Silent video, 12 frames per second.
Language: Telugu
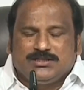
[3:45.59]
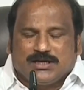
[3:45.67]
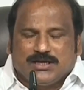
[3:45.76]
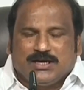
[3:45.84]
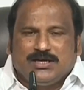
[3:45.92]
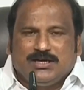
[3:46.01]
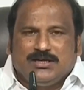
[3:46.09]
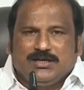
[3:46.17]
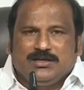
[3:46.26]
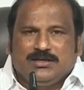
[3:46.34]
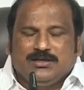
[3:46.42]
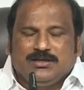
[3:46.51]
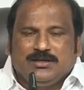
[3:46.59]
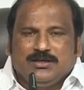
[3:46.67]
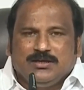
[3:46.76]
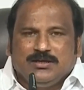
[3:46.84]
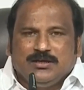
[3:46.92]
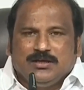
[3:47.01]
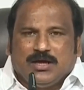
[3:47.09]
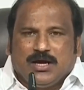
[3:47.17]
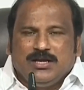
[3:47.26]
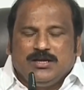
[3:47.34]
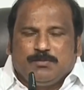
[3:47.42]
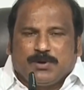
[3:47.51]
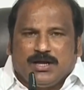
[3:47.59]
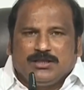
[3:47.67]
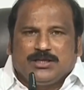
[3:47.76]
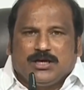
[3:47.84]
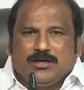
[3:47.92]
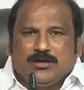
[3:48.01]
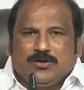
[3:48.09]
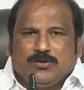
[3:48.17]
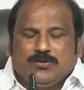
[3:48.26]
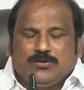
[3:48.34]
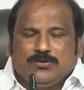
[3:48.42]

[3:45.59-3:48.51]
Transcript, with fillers: జరగాలంటే అన్ని ప్రాంతాలలో